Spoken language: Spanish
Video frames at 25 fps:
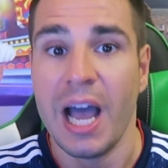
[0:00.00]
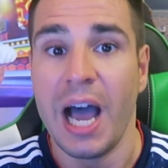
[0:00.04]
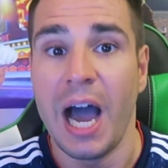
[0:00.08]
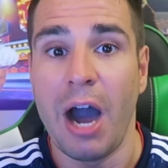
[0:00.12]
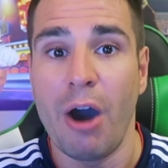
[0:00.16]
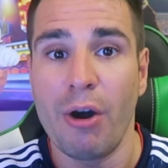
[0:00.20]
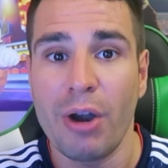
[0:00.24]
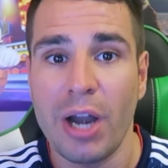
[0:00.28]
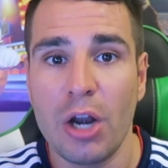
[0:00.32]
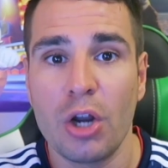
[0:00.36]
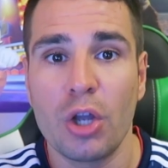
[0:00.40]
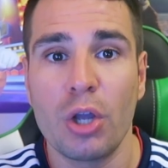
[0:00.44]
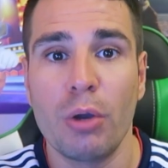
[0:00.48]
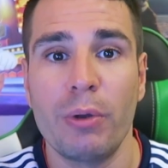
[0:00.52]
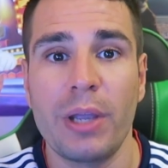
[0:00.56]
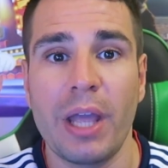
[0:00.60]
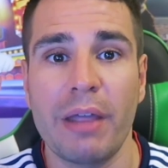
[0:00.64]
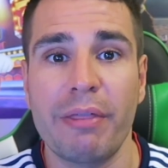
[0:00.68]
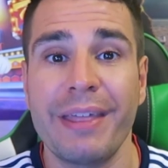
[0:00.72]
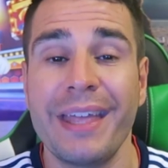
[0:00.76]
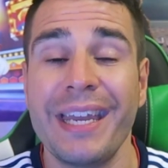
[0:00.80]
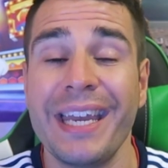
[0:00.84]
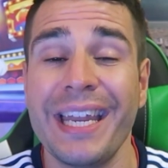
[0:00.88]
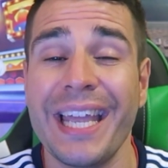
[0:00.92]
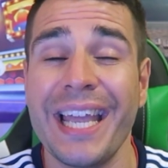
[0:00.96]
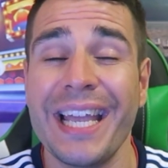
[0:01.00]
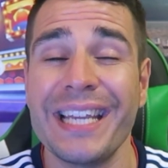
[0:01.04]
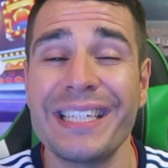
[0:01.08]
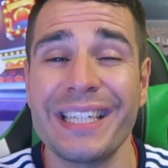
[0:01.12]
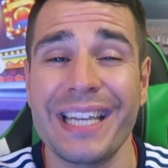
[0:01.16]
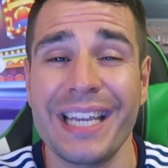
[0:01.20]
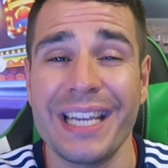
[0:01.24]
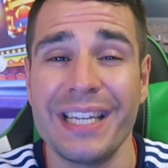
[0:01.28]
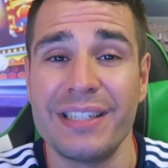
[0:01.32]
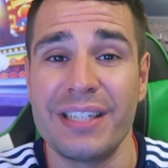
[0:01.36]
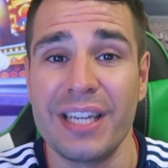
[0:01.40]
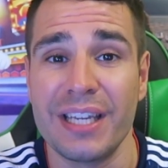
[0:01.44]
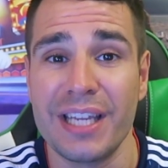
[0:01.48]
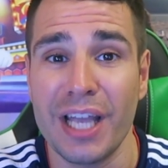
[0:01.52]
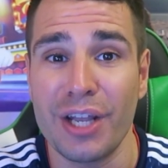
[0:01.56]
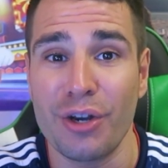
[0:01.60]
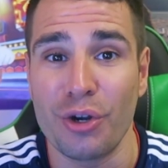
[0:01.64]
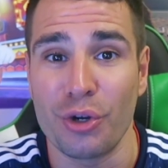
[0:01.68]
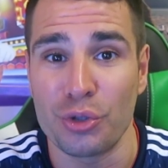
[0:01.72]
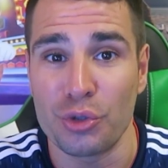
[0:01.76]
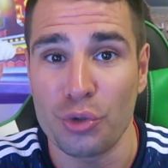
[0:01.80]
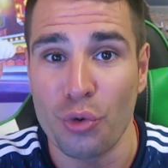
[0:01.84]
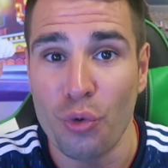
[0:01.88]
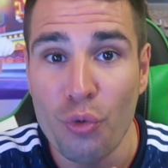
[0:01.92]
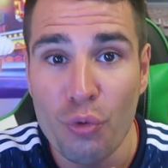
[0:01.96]
Ahora lo que voy a hacer es
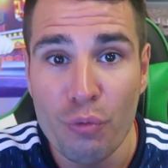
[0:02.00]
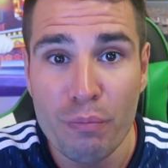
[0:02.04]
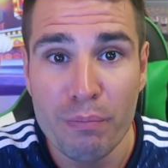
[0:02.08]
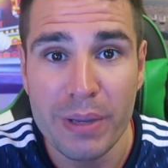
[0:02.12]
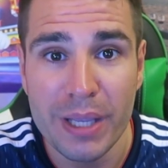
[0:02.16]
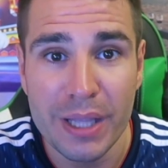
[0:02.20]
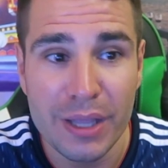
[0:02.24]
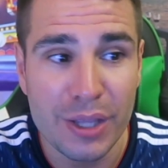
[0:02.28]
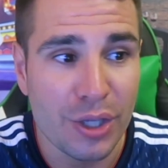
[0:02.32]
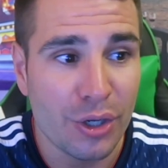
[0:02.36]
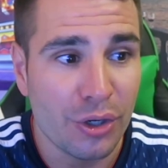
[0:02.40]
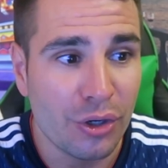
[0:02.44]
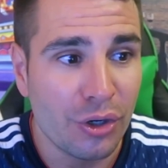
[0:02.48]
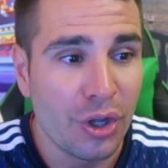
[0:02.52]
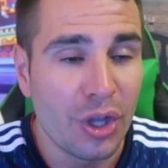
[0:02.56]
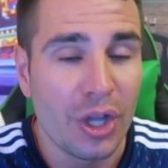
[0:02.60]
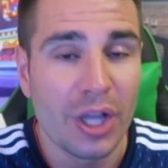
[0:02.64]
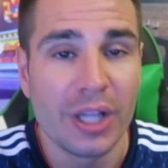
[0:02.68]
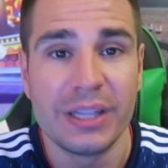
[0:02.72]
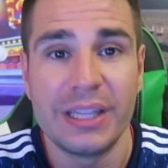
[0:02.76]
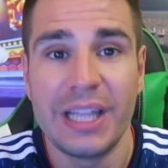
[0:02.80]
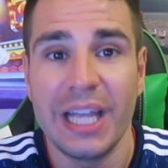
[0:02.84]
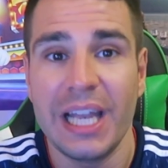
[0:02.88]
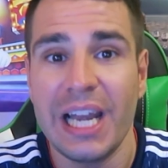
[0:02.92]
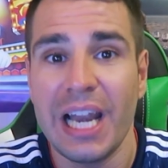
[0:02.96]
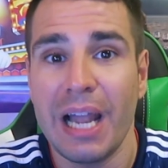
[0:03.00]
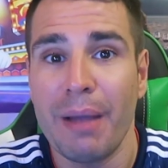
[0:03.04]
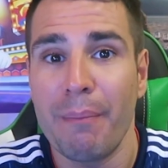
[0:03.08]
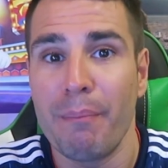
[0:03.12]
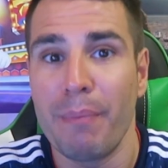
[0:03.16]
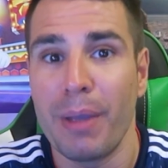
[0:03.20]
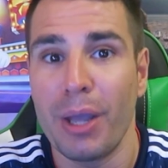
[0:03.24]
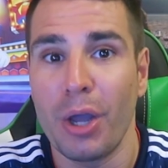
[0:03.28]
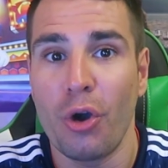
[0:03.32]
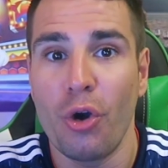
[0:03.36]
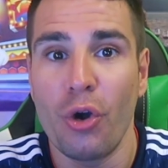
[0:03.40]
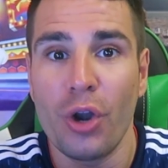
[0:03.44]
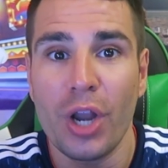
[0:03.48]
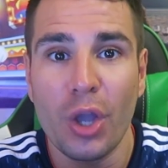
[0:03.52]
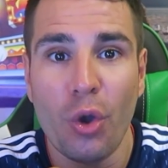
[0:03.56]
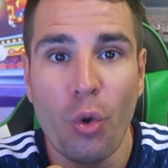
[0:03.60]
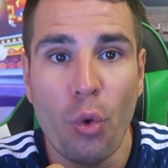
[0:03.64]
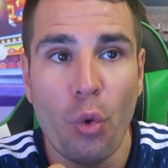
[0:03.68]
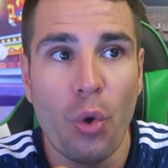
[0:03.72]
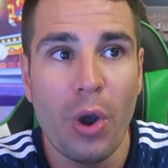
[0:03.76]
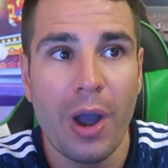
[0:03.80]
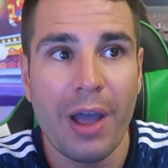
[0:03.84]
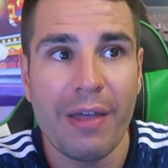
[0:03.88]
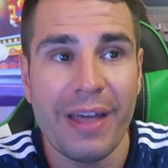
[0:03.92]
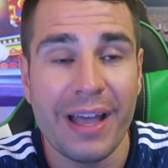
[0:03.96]
enseñaros un vídeo de las mejores
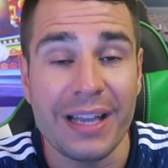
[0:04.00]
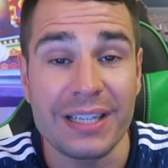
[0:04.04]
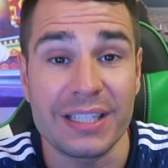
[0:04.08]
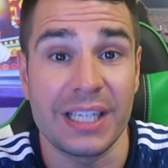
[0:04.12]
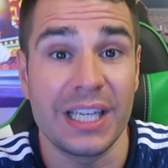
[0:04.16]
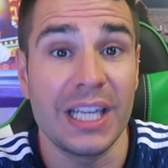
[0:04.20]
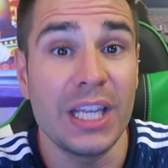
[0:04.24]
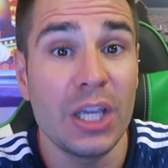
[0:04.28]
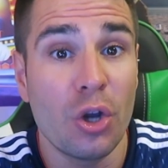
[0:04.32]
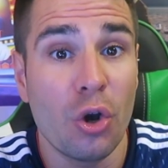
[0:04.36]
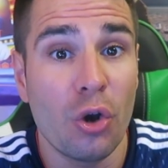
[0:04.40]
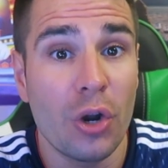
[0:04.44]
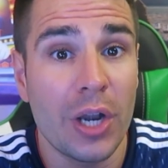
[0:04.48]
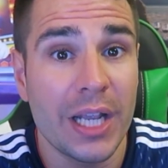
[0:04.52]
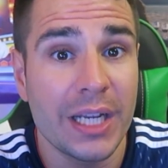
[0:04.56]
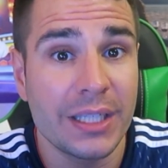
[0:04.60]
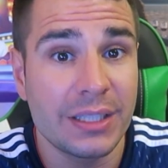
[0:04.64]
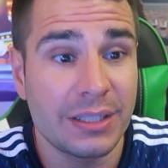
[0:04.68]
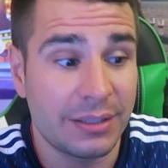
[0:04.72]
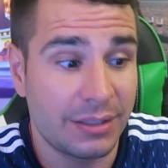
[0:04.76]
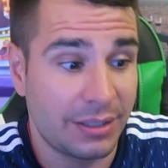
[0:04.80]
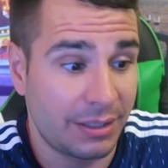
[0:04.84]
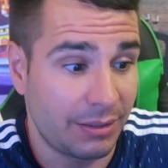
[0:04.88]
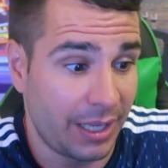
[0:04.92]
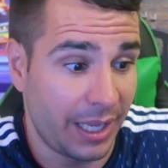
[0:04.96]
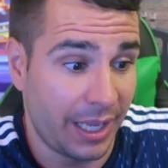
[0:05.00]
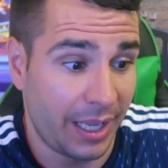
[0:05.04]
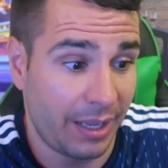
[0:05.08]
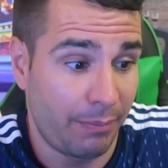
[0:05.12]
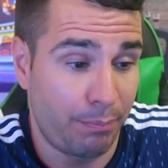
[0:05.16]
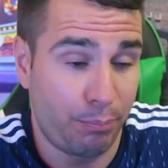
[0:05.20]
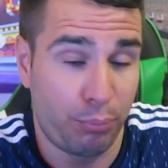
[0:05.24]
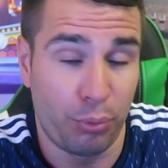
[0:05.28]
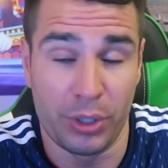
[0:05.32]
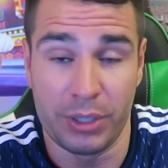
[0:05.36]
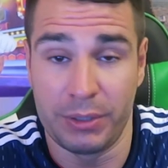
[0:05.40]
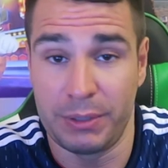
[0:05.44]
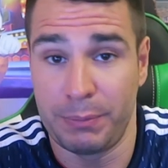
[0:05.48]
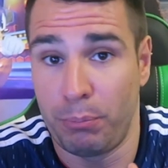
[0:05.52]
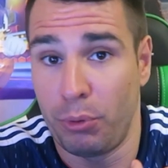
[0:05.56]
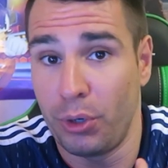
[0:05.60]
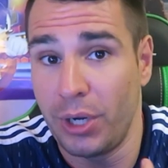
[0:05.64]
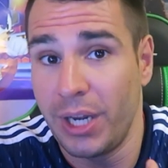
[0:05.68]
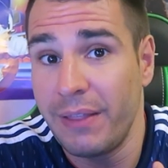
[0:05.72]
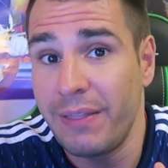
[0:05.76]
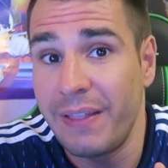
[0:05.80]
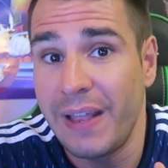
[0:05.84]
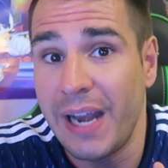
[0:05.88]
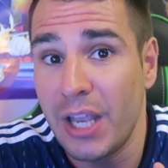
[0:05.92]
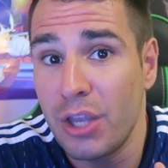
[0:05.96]
jugadas y goles, eh, pues
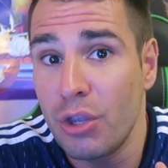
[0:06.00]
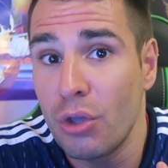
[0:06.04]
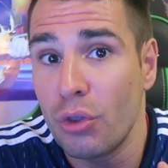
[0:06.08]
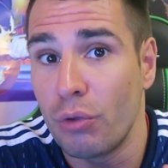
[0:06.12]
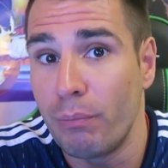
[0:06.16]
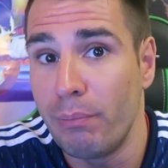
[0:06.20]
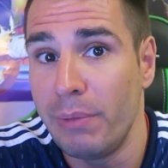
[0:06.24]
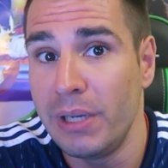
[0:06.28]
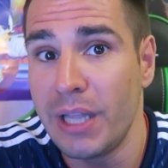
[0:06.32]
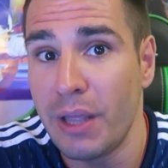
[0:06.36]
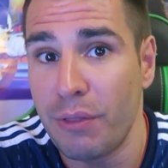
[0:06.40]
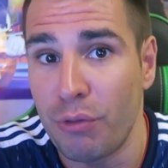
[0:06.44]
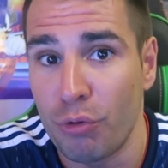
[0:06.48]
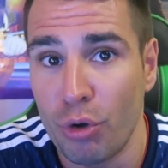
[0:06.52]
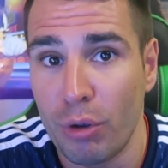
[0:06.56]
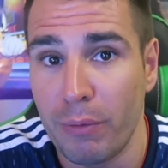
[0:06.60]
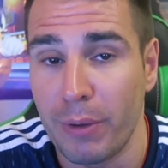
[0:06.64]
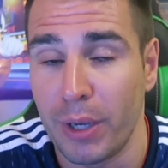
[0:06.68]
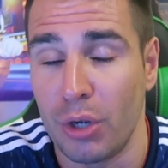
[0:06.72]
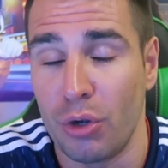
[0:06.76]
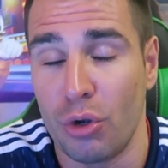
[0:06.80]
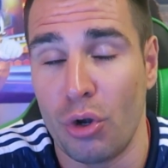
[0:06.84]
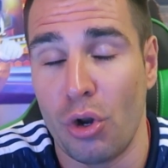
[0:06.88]
pone del año 2019.